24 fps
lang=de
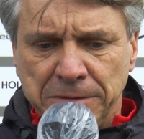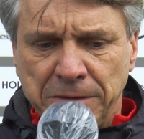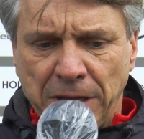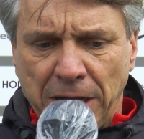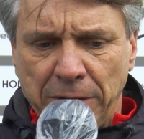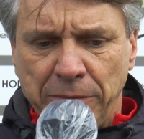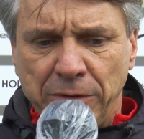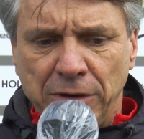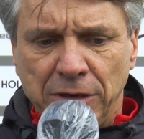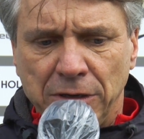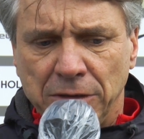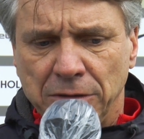
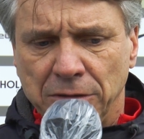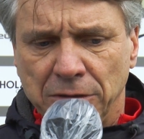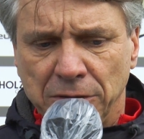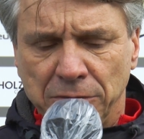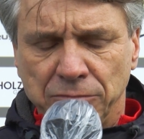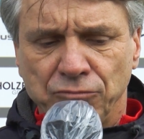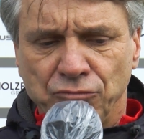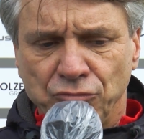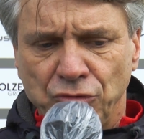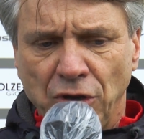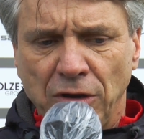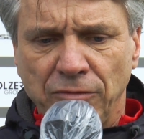Aber
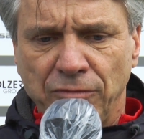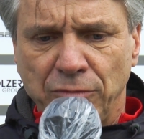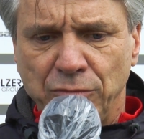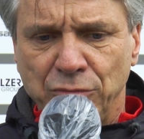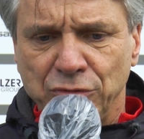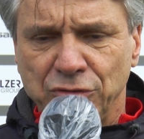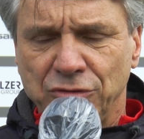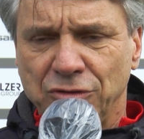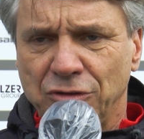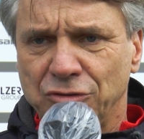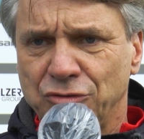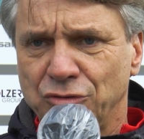ähm, ja, wir
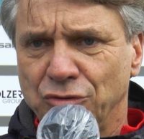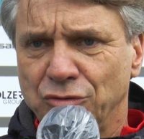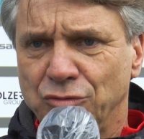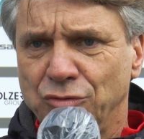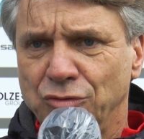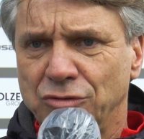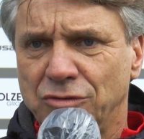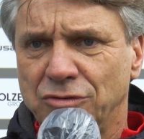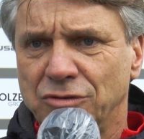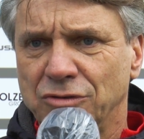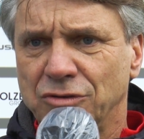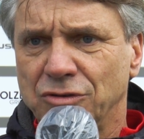müssen dann schon
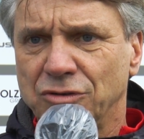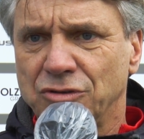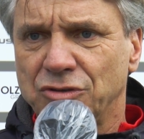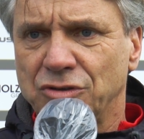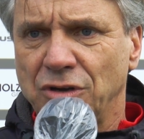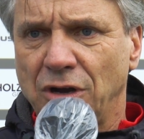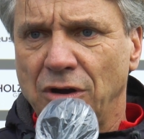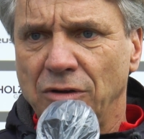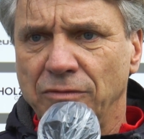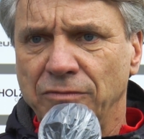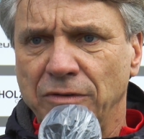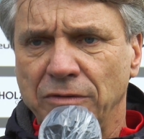gut
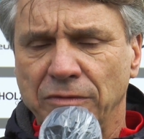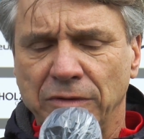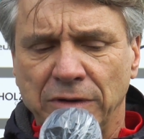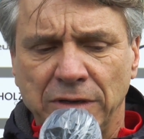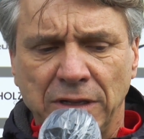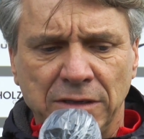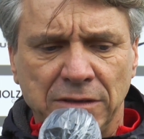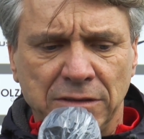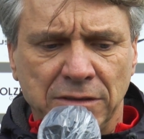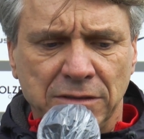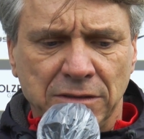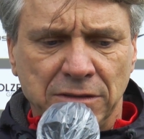schauen, wie wir
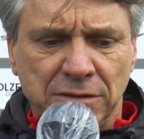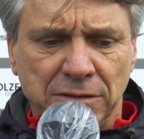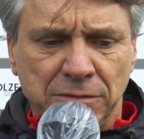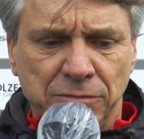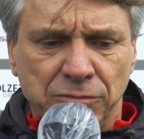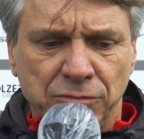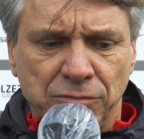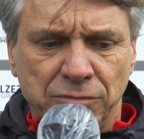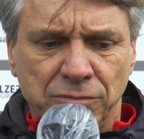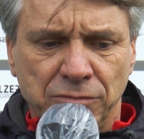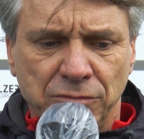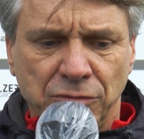dann
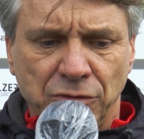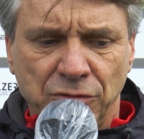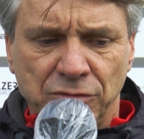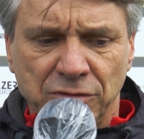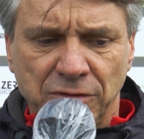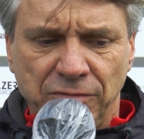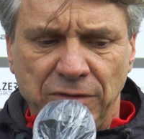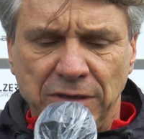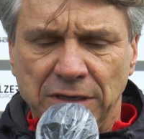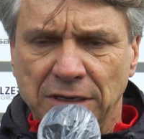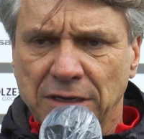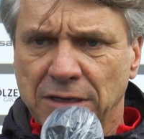ähm,
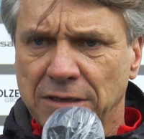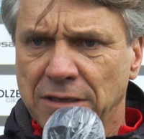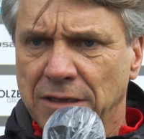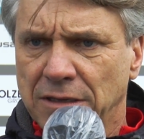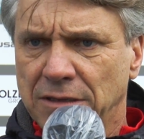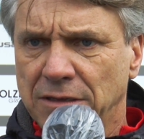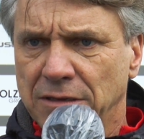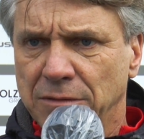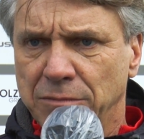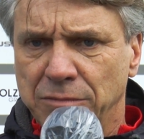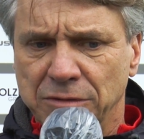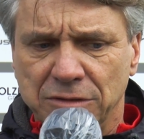unsere
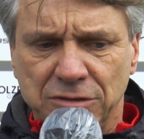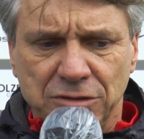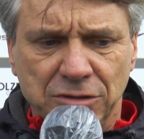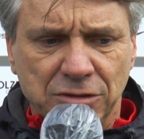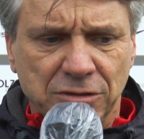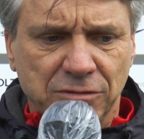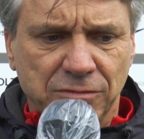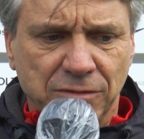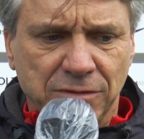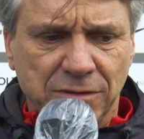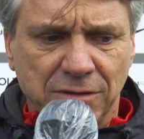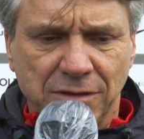Viererkette
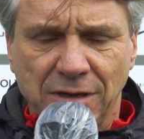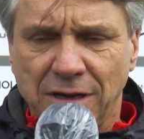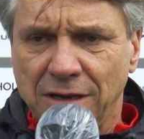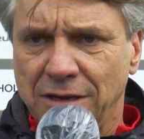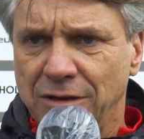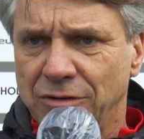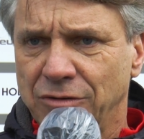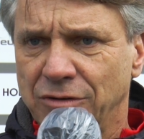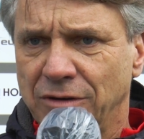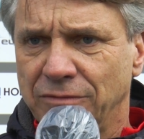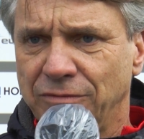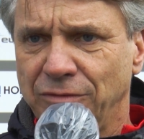beziehungsweise
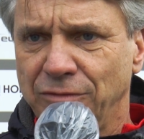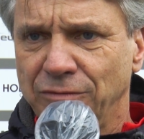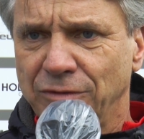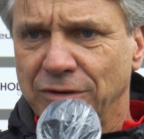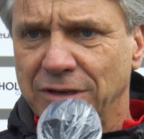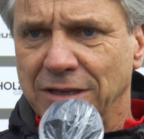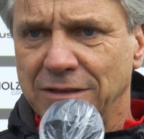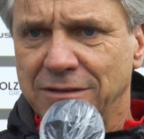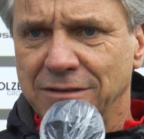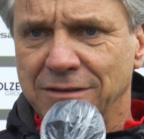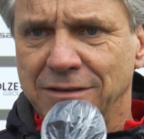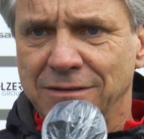Dreier- oder
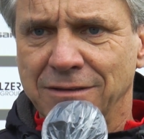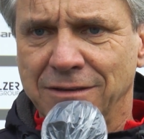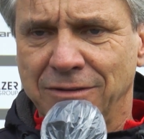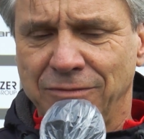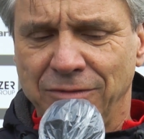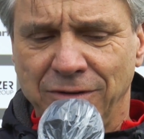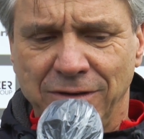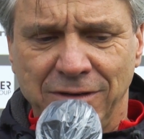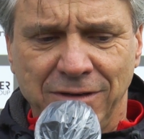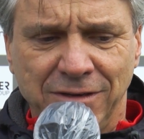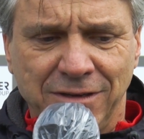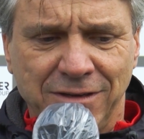Fünferkette,
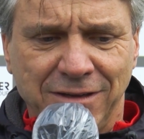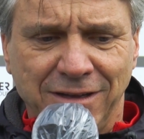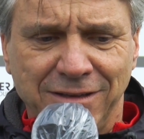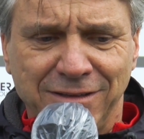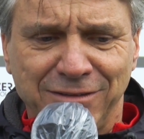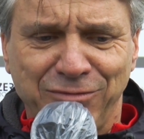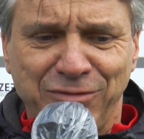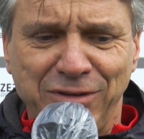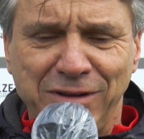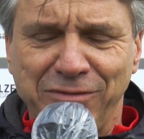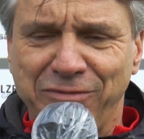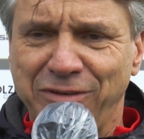ich will nicht
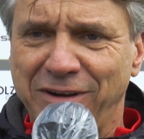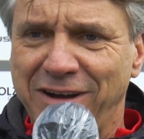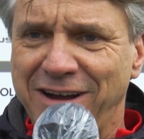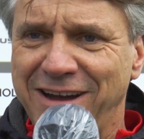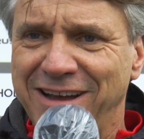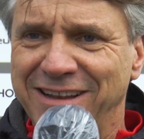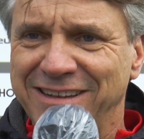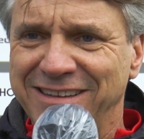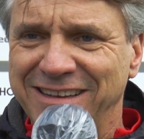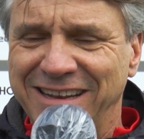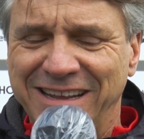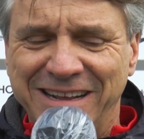ganz viel
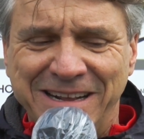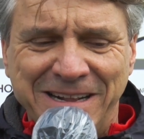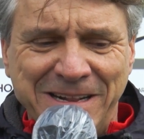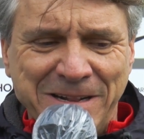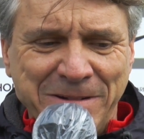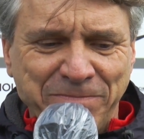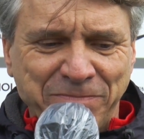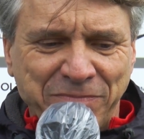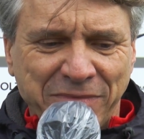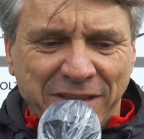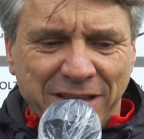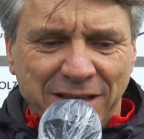verraten,
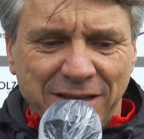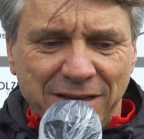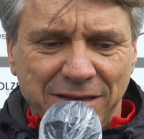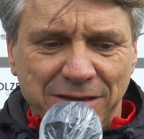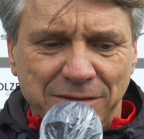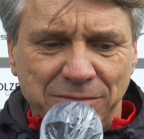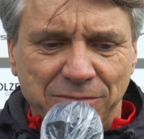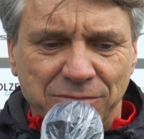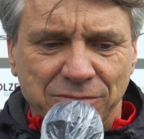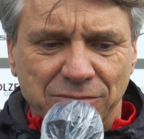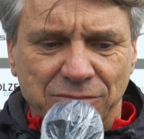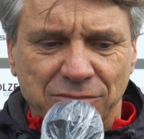
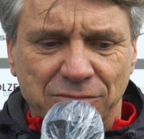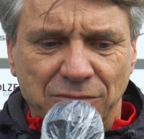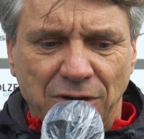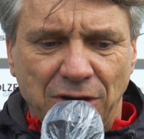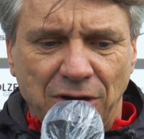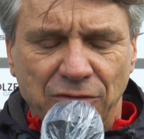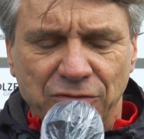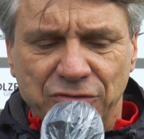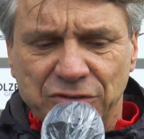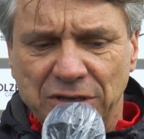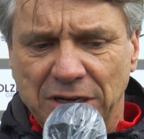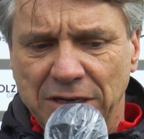ähm,
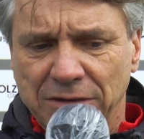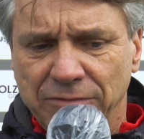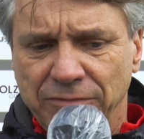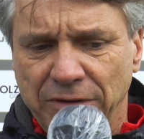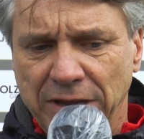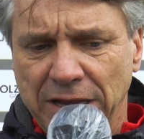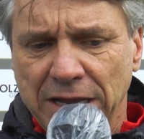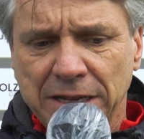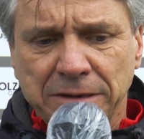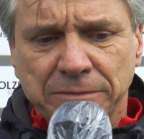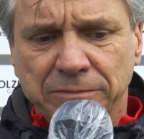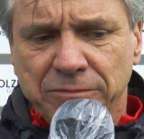aufstellen
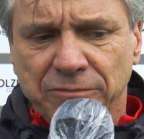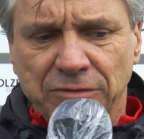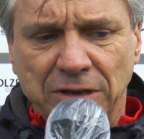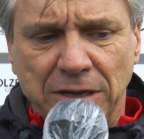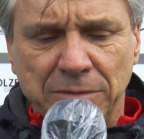werden.